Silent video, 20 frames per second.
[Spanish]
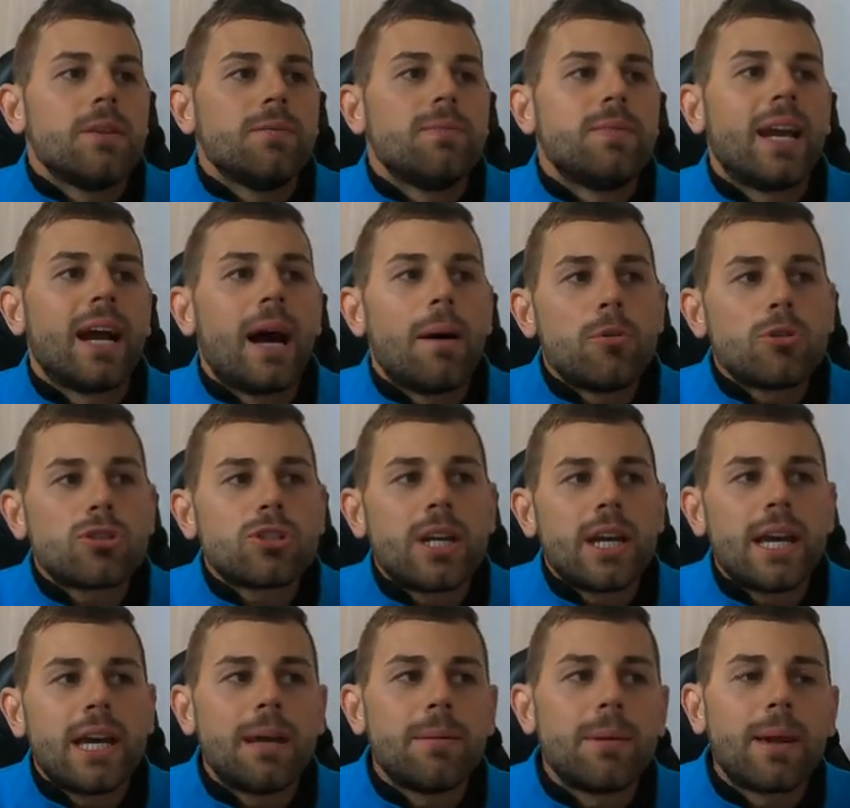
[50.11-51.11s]
digamos
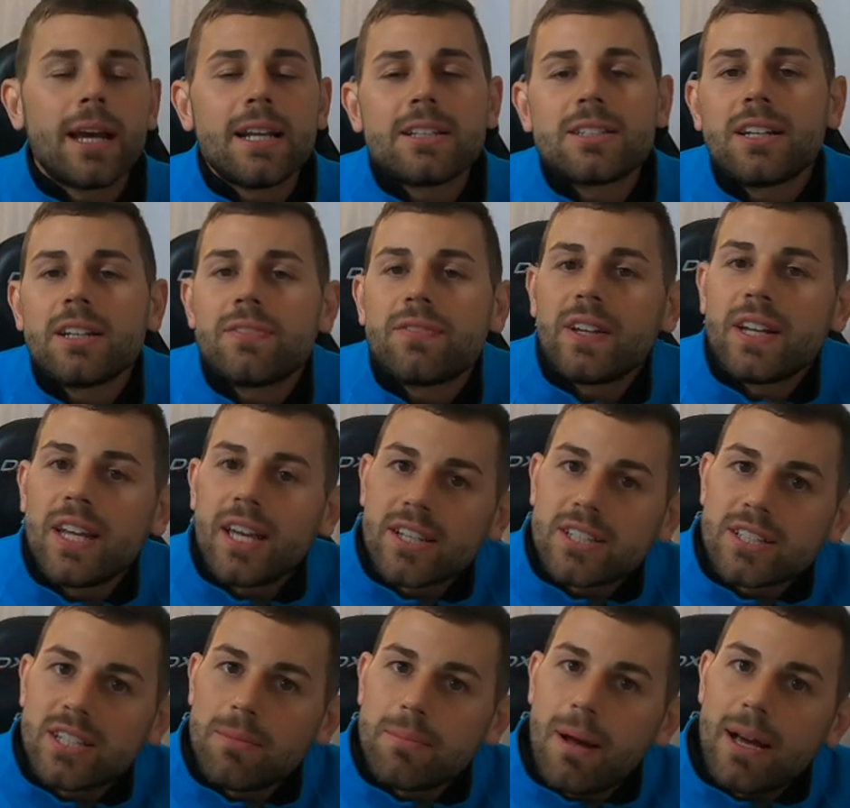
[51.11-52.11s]
que Miguel se
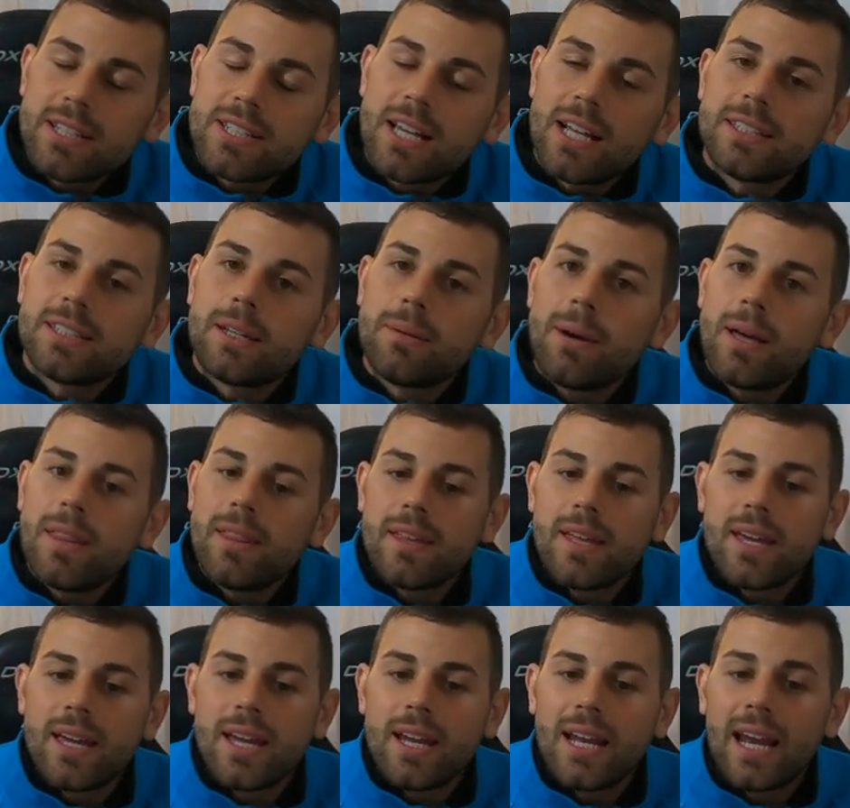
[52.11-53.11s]
refiriese más al tema
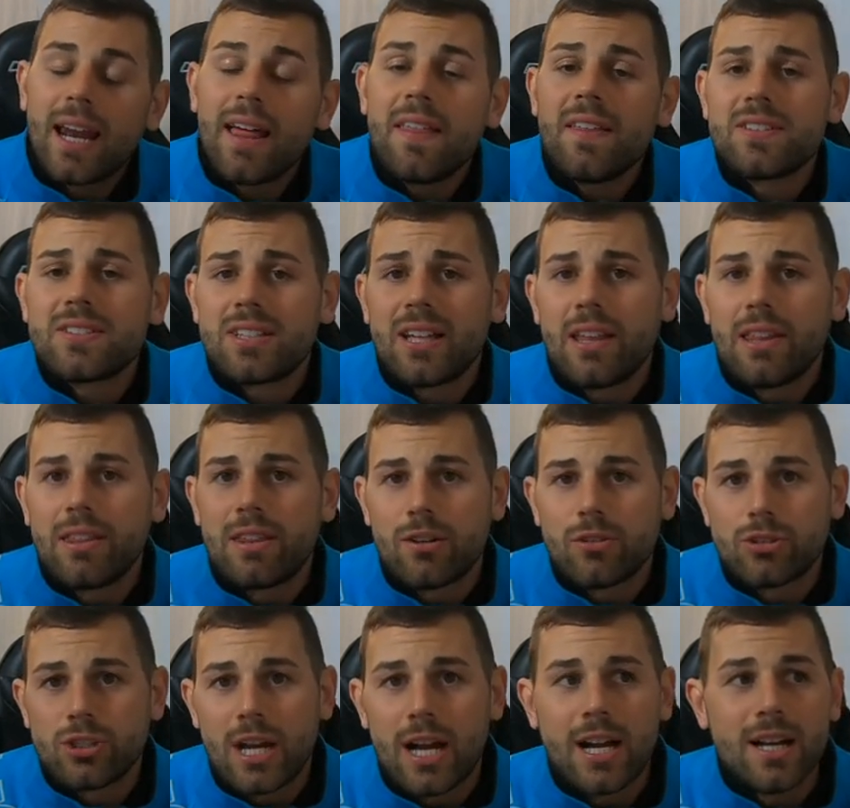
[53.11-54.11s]
de larga distancia, o
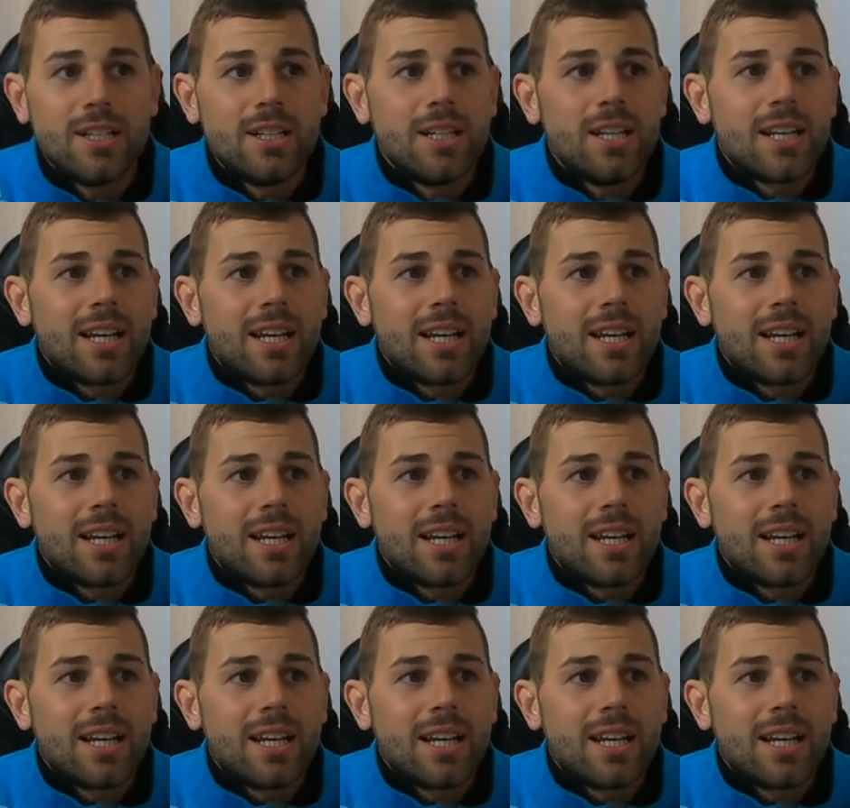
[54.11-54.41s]
sea,